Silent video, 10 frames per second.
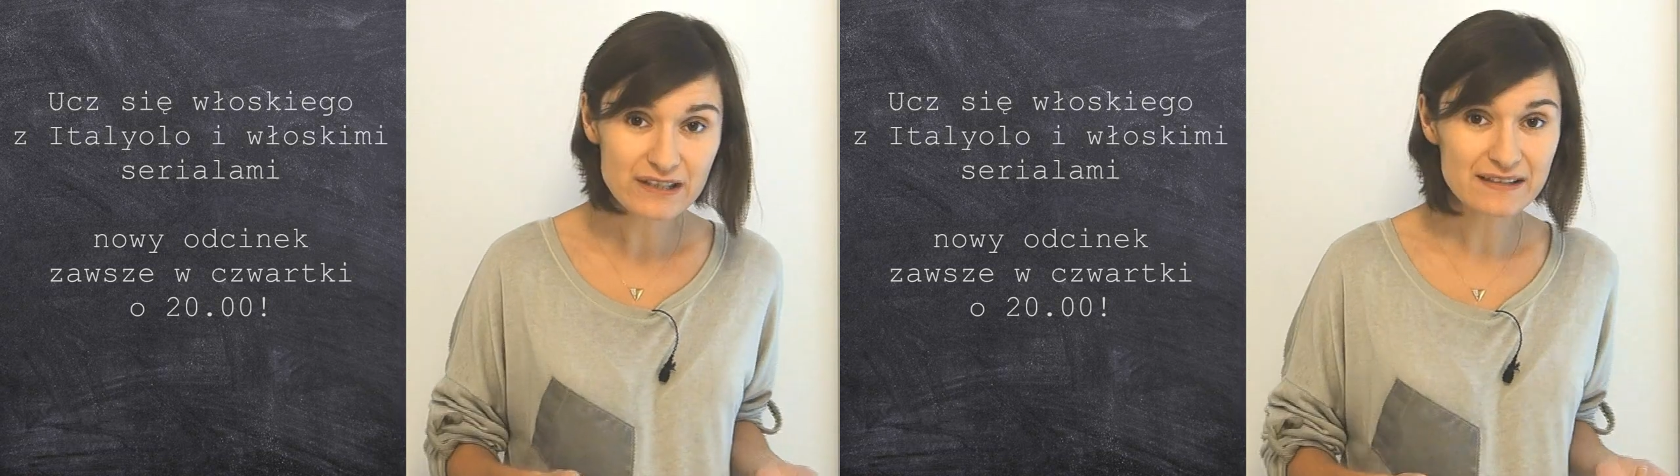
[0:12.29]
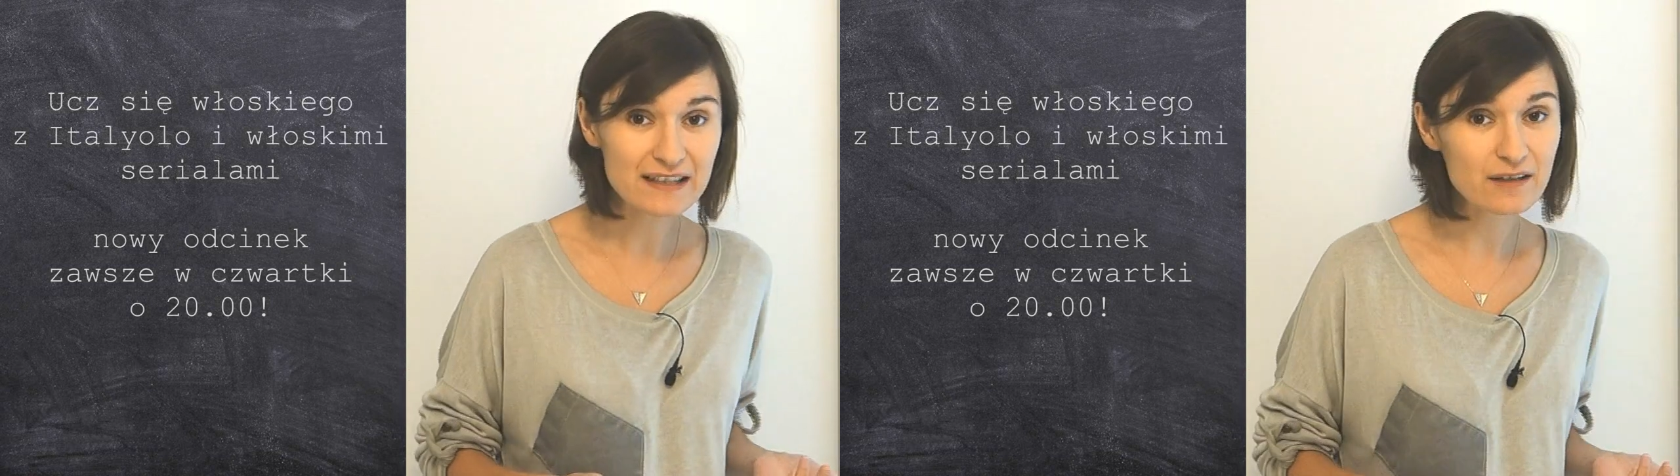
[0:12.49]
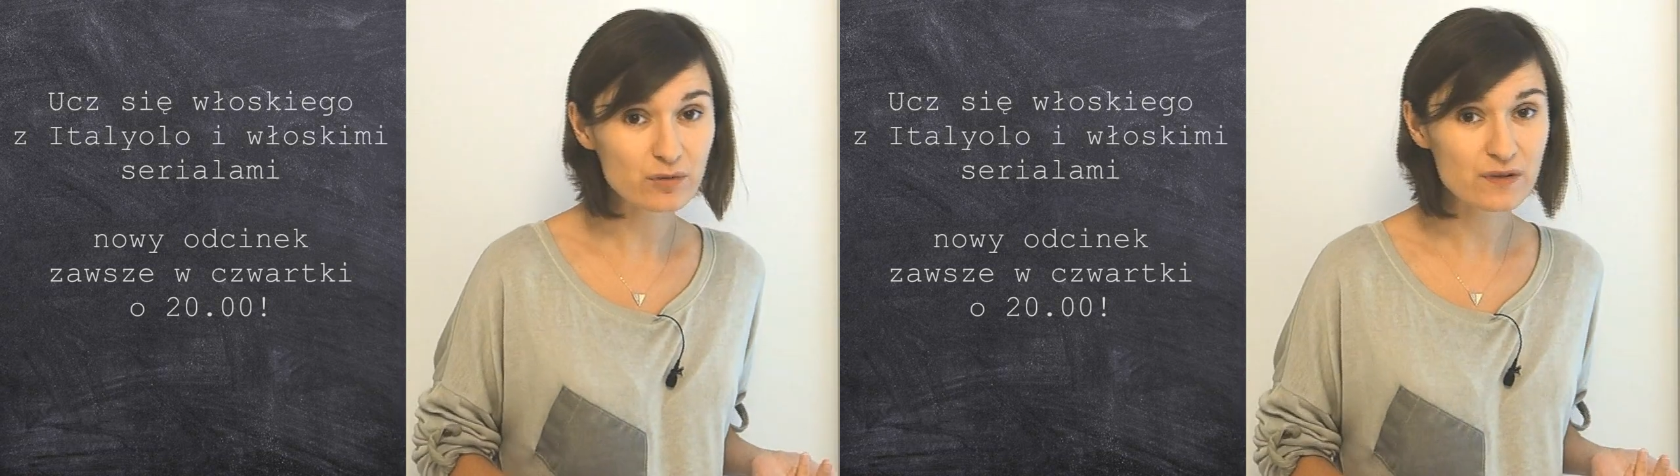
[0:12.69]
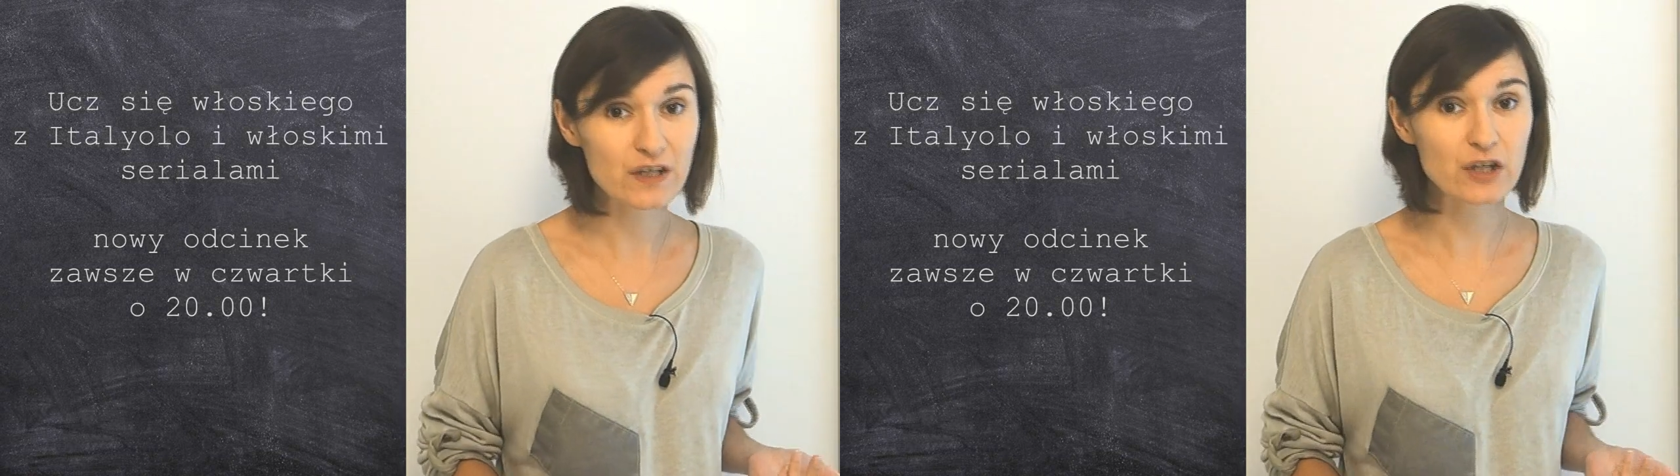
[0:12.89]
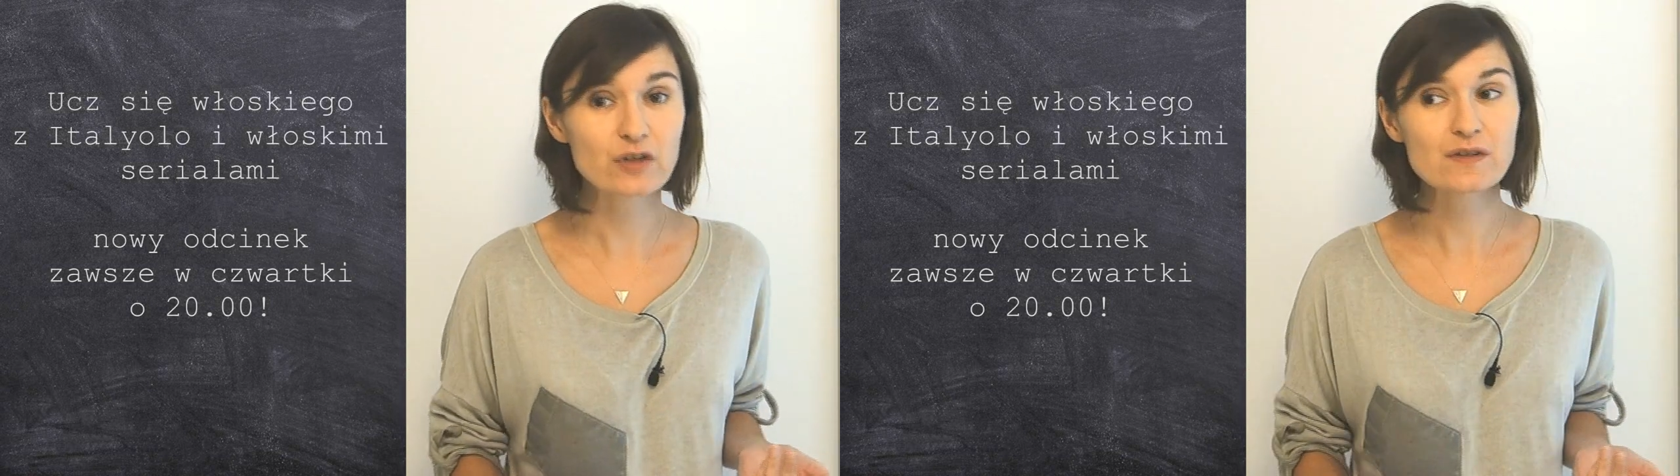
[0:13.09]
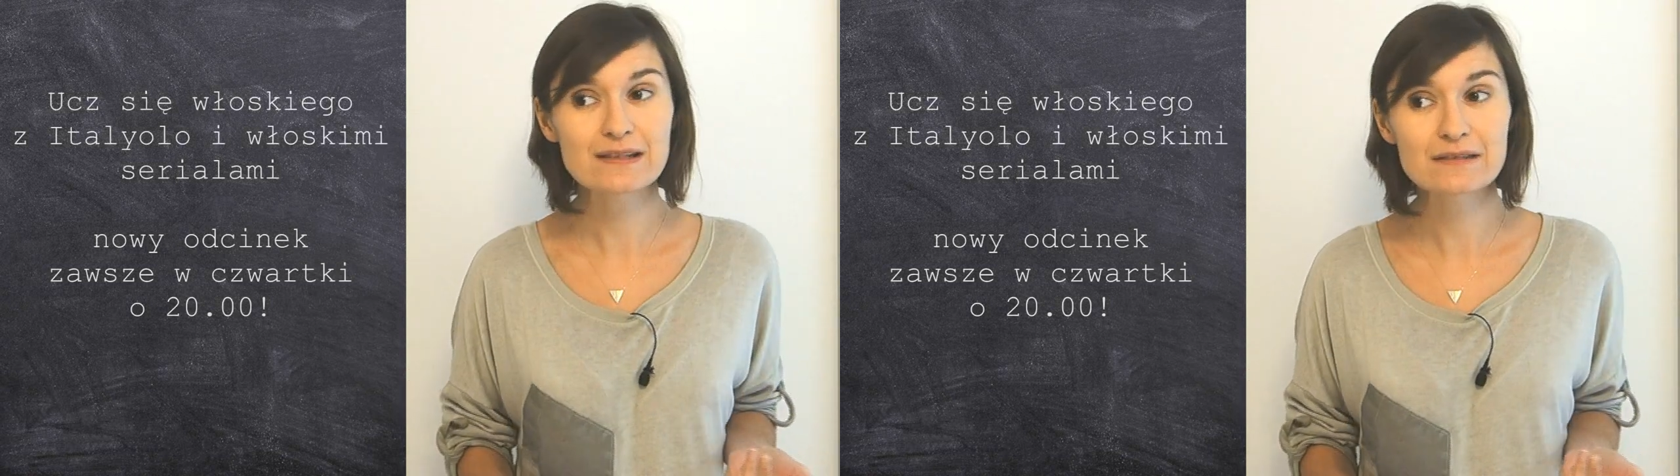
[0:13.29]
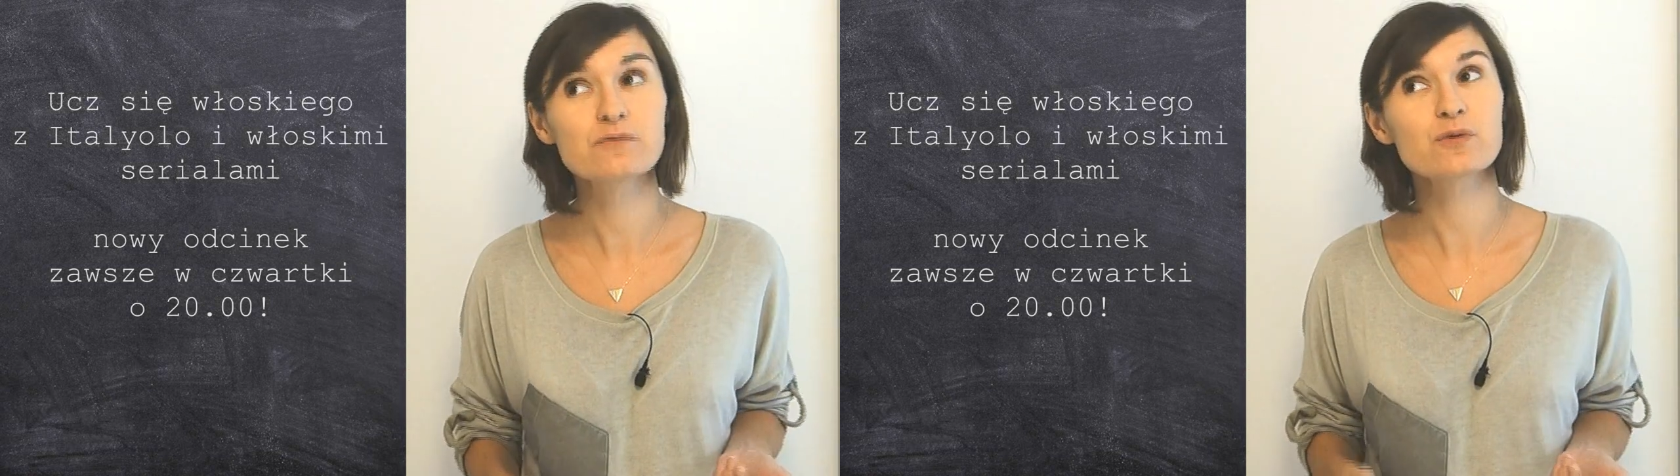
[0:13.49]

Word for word: języka włoskiego z